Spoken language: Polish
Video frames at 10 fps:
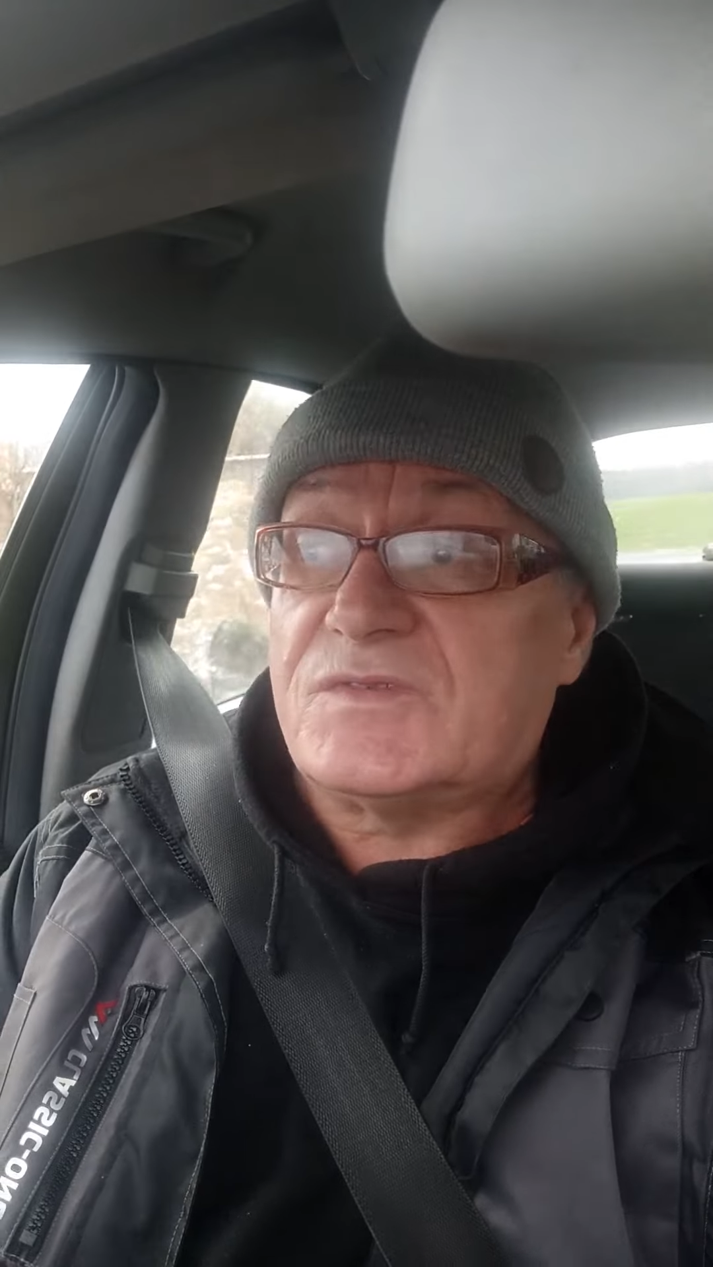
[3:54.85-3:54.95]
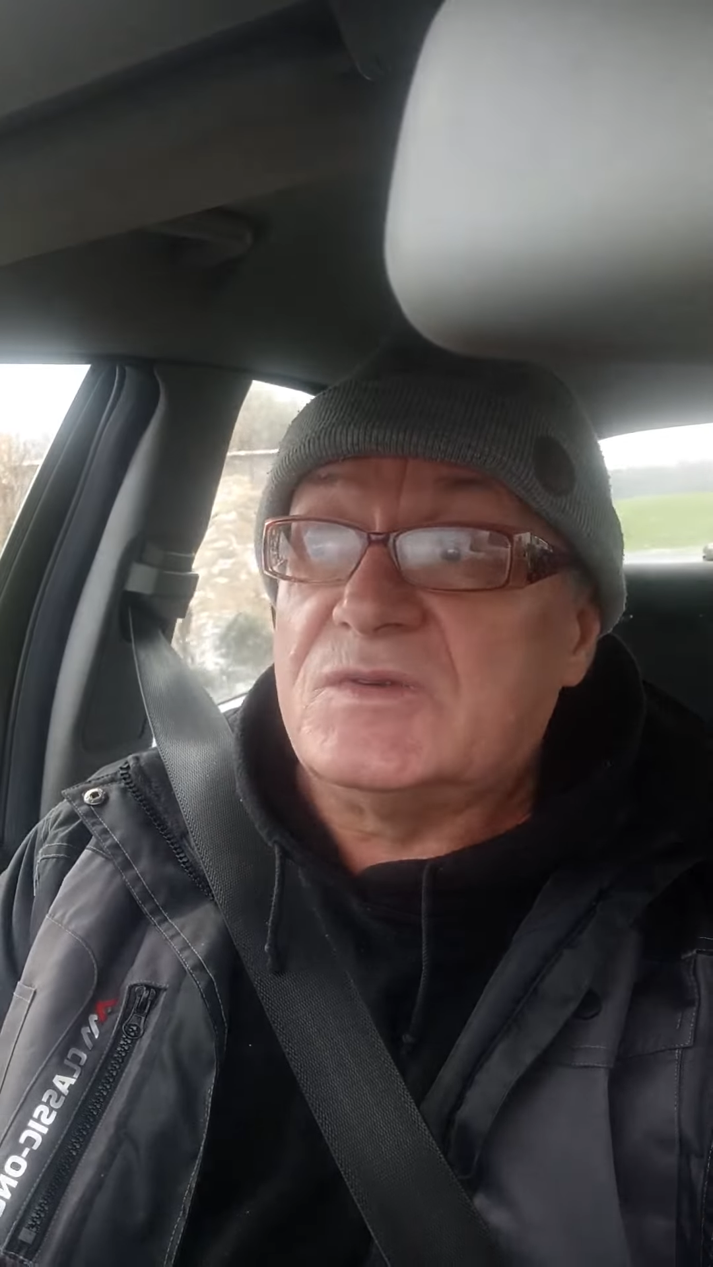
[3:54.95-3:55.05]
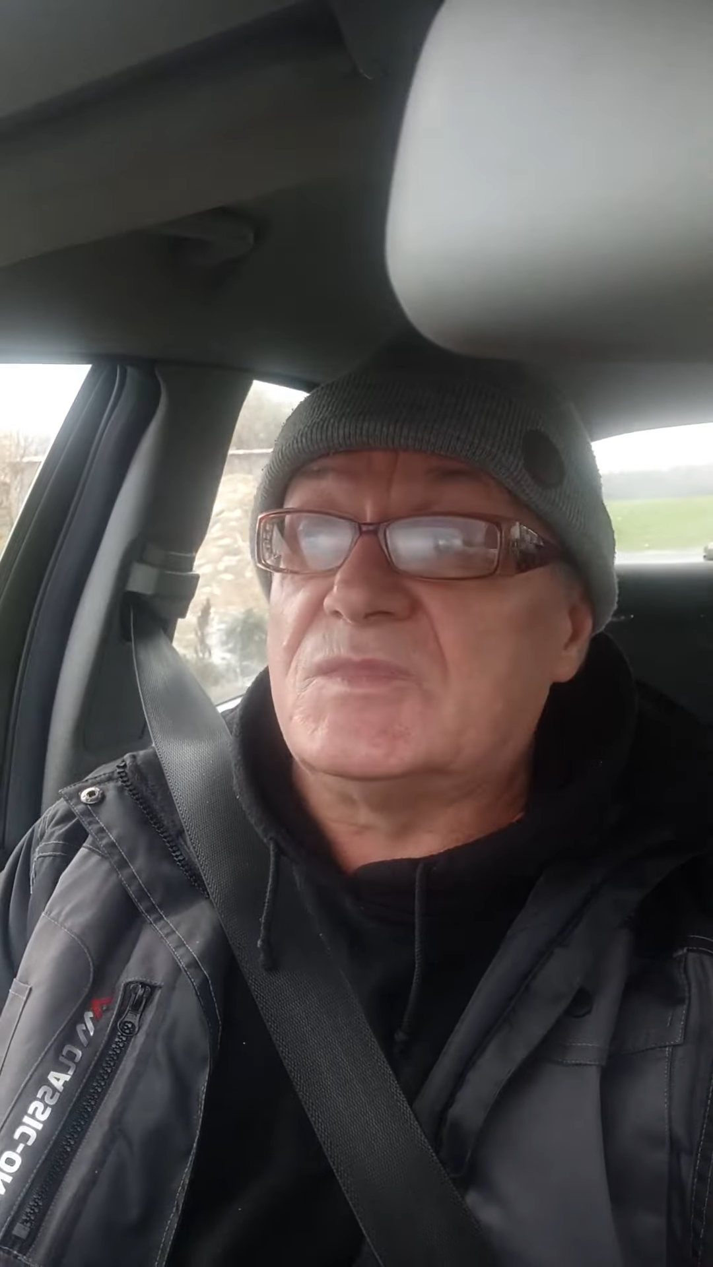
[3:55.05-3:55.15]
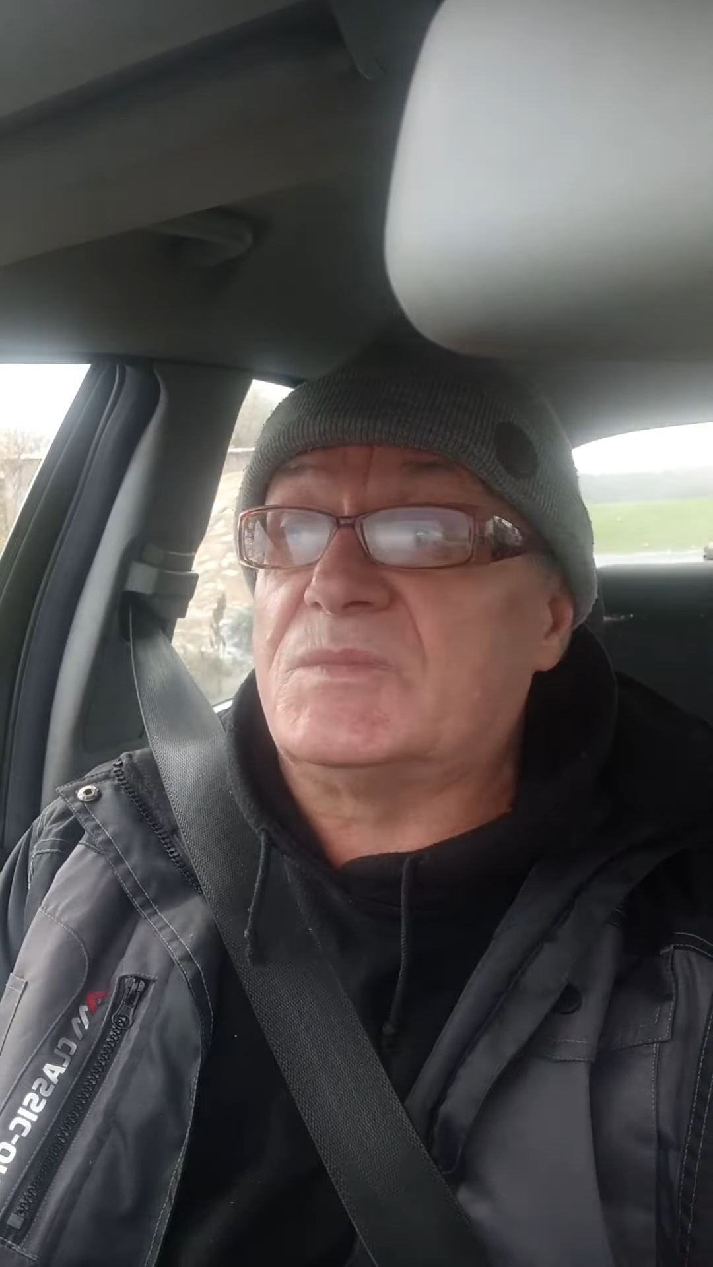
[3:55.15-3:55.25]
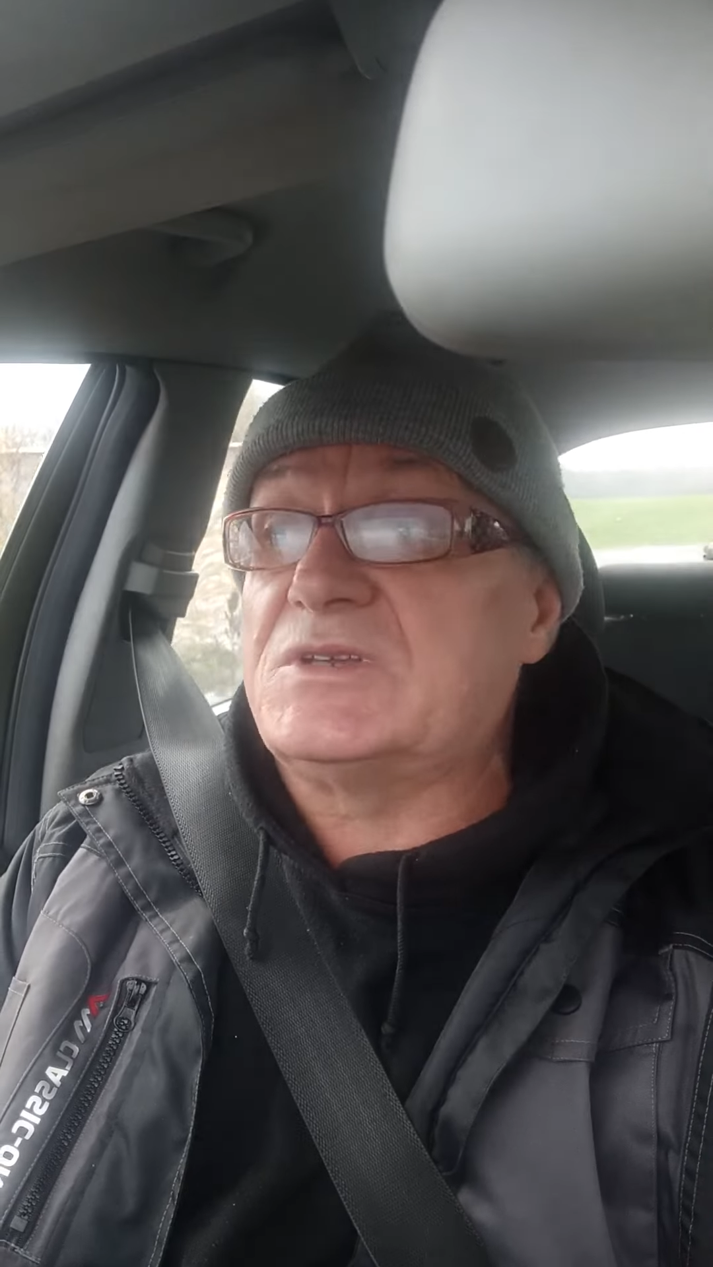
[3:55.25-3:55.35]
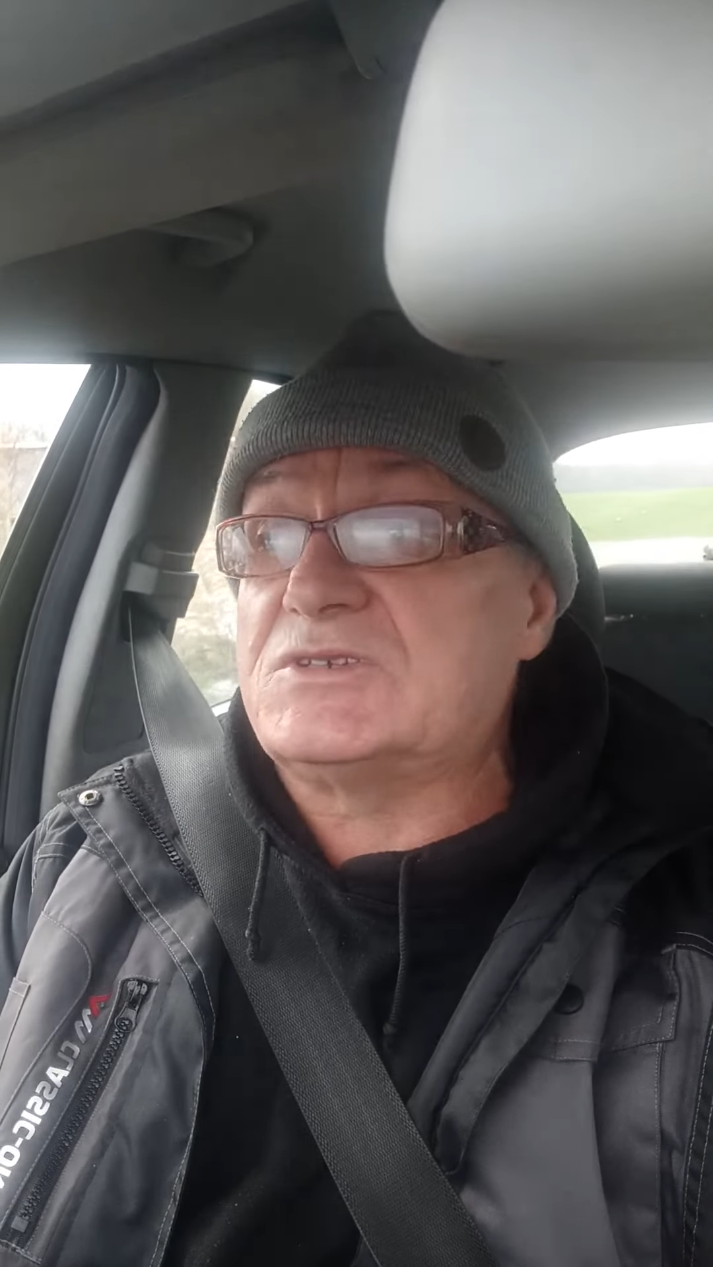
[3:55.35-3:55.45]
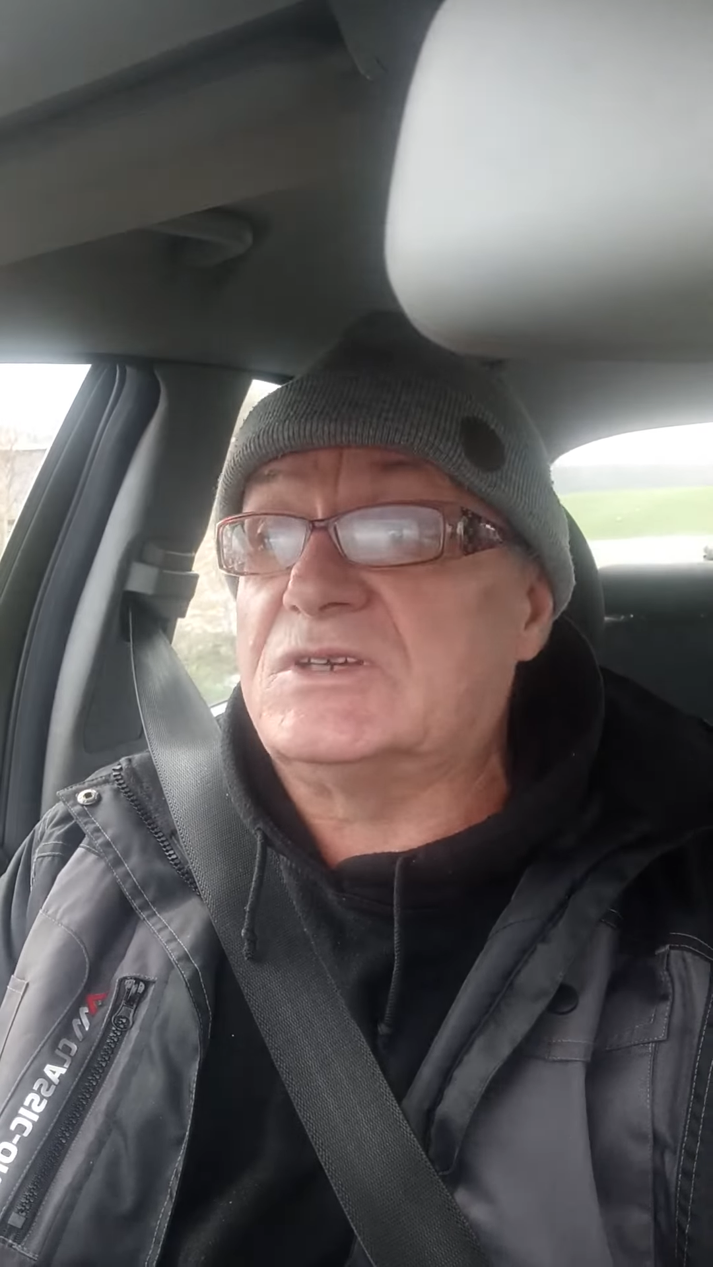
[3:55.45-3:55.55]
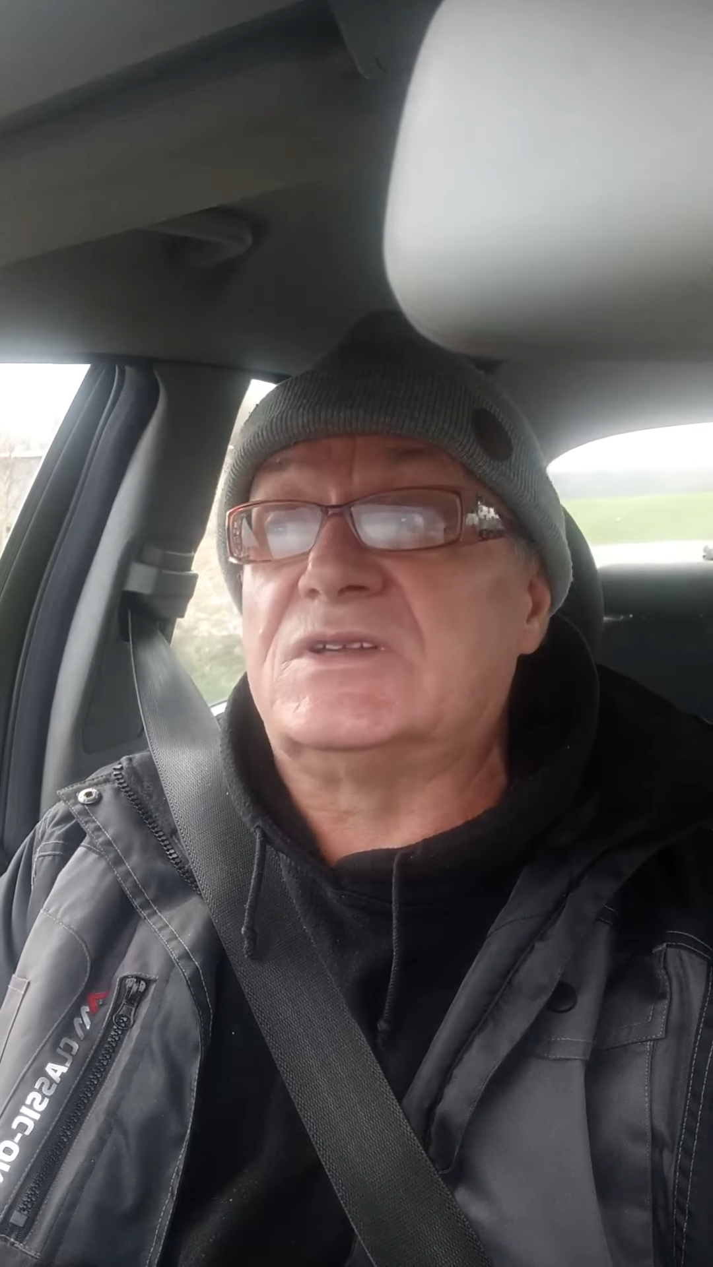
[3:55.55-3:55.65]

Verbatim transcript: tym momencie